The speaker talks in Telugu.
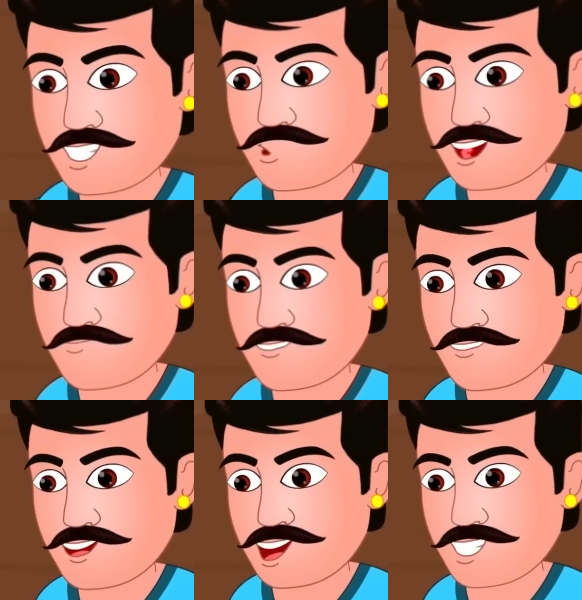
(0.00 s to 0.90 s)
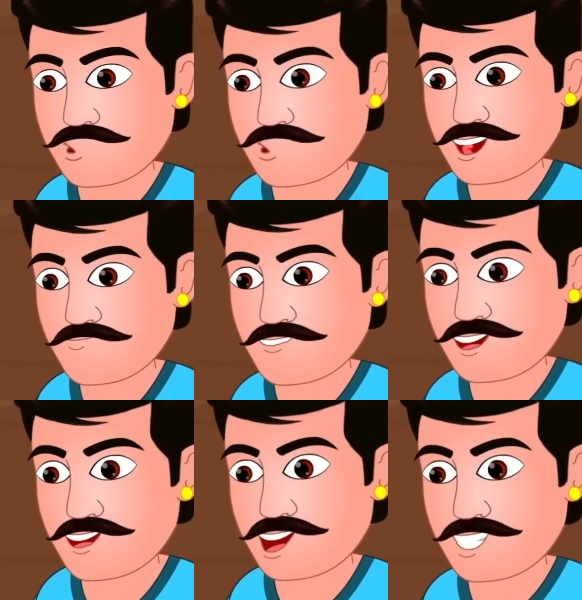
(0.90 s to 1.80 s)
ఆ ప్రియా
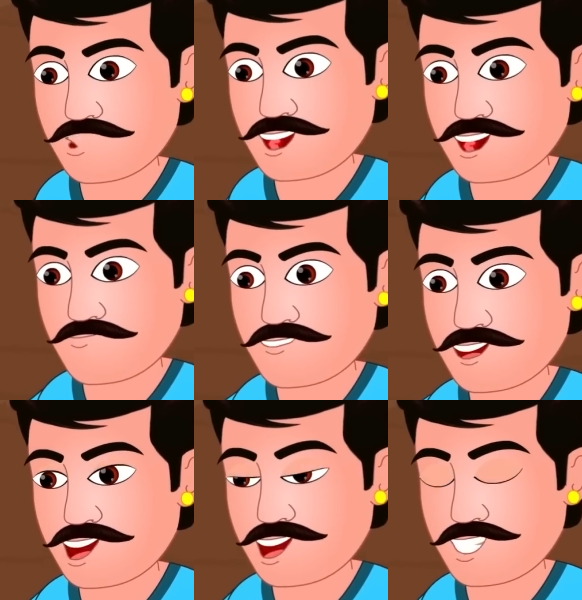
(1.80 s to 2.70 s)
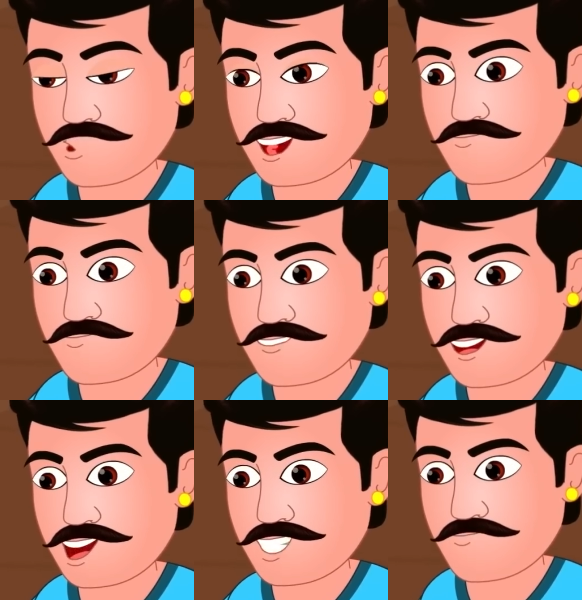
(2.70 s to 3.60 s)
నీకు శివయ్య అంటే ఇష్టమని
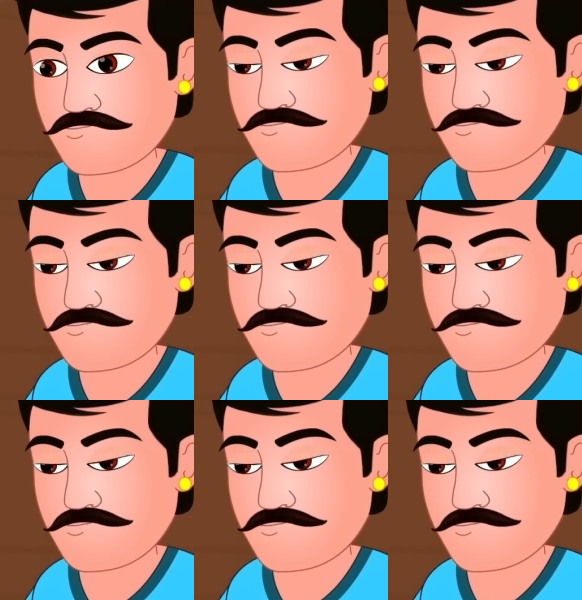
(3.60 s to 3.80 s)
అన్నావుగా